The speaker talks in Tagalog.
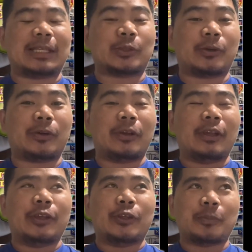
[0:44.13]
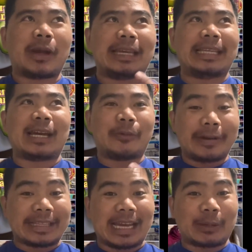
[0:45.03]
So yung mga
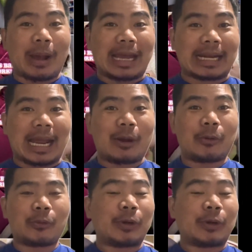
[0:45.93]
ginagawa niya araw-araw,